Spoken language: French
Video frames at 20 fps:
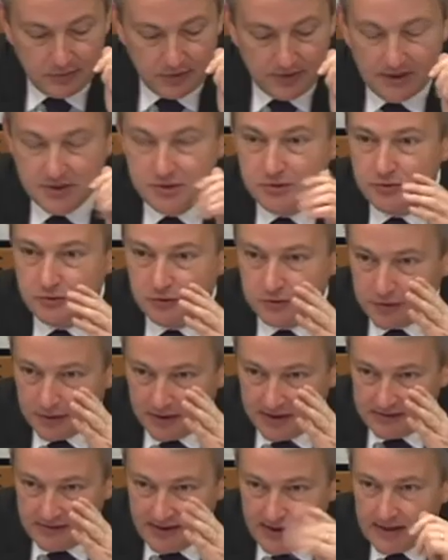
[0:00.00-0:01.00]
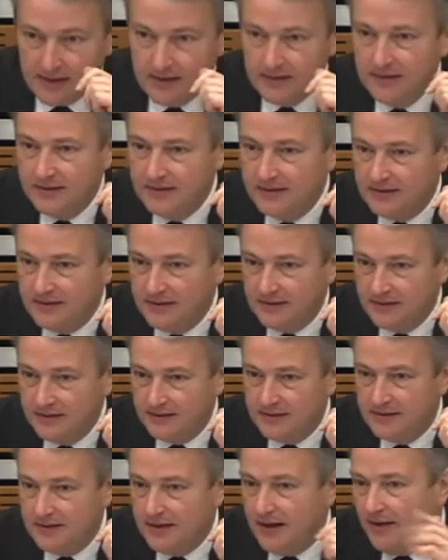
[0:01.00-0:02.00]
témoignage du docteur Lévesque,
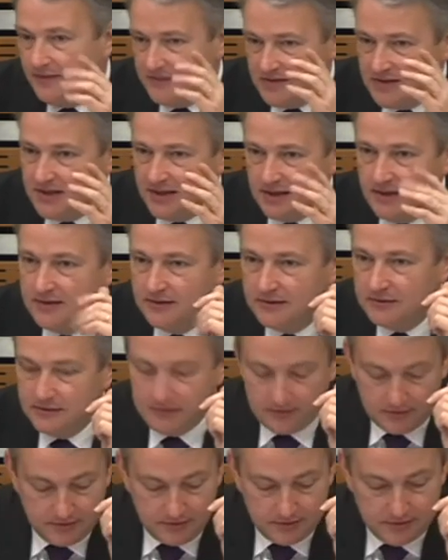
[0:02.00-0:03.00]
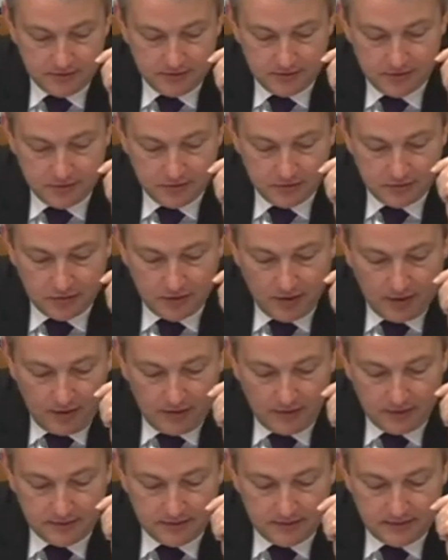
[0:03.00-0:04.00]
qui a indiqué que
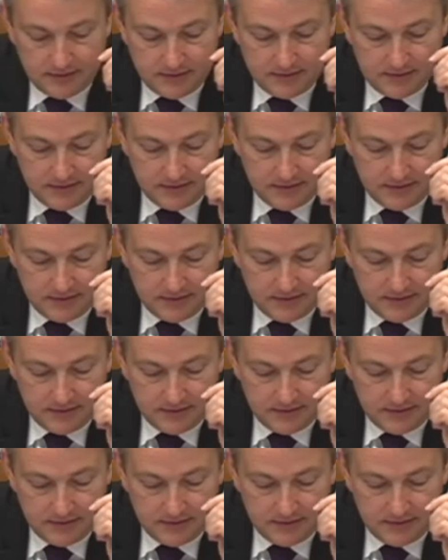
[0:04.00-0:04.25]
tant